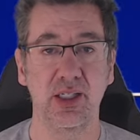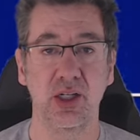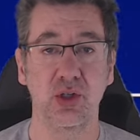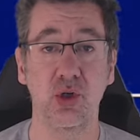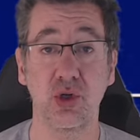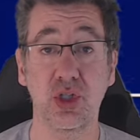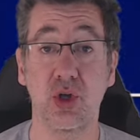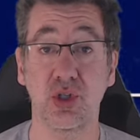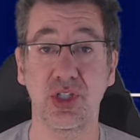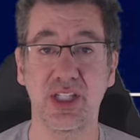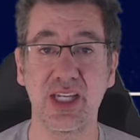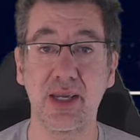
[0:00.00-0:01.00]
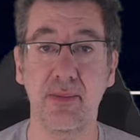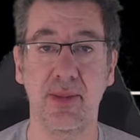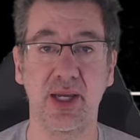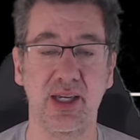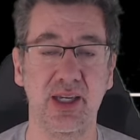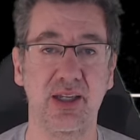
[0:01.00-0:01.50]
Non so se eh,
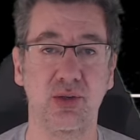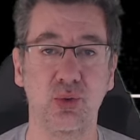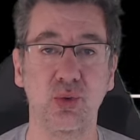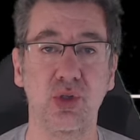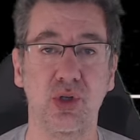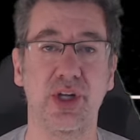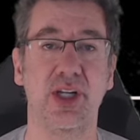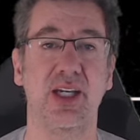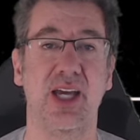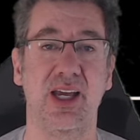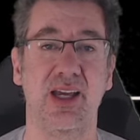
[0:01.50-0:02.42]
Tudor